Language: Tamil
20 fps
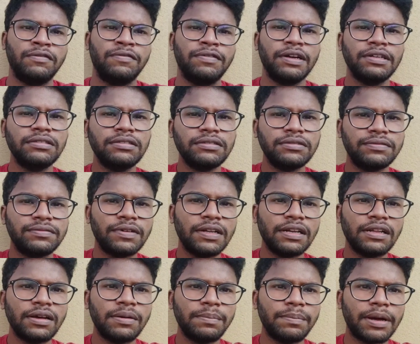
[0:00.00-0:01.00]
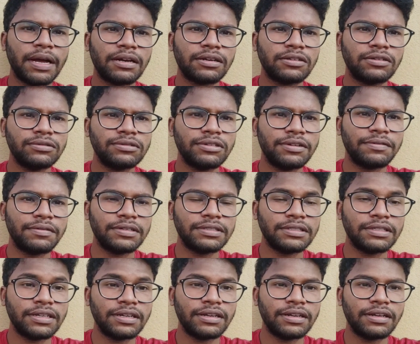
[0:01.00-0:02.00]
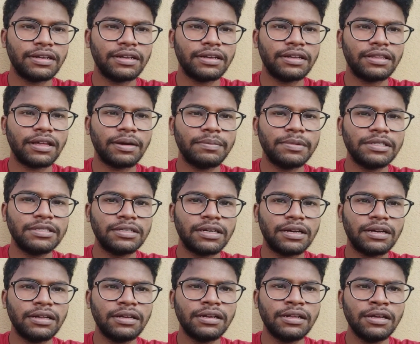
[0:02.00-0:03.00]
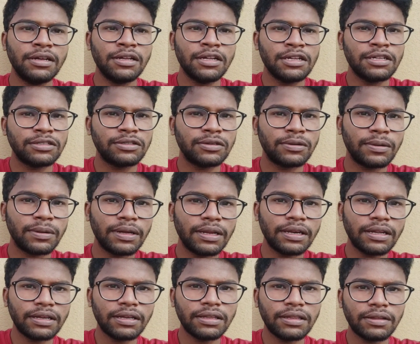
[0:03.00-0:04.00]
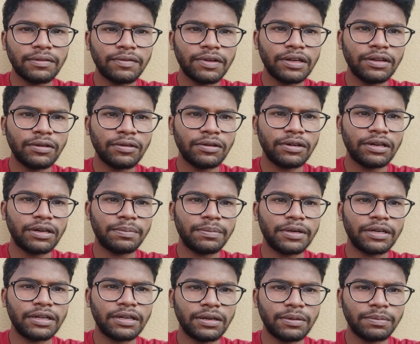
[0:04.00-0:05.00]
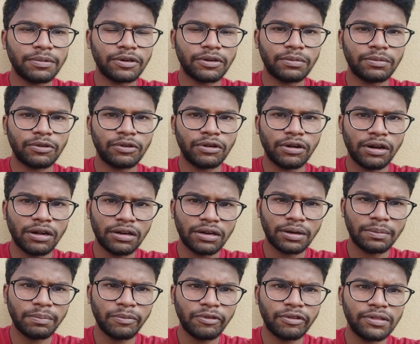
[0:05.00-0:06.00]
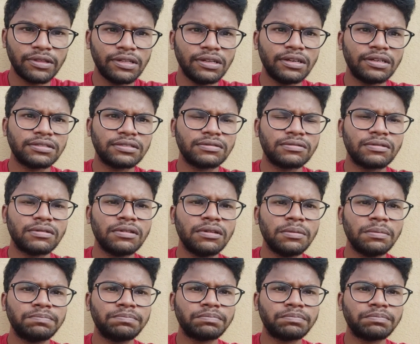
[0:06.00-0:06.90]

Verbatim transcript: ஃப்ரெண்ட்ஸ் வெல்கம் பேக் டு சிவில் இன்ஜினியரிங் இன் தமிழ் சேனல் ஸோ இன்றைக்கி இந்த வீடியோவில் நம்ம என்ன பார்க்க போகிறோம்னா நம்ம வந்து நேற்று வந்து